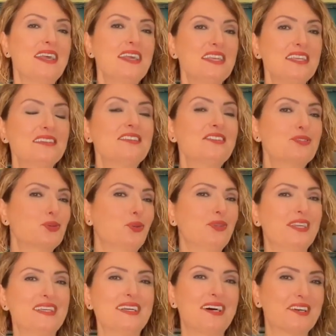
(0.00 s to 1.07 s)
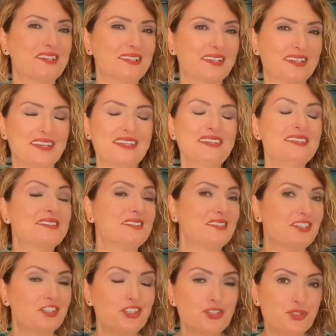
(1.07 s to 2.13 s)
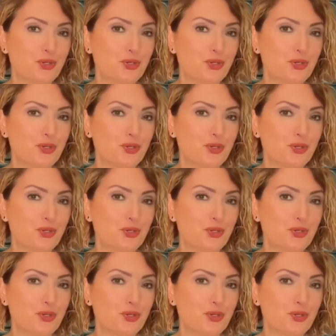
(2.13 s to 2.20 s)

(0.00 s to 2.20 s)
yılın son ayı Aralık ayı sizin için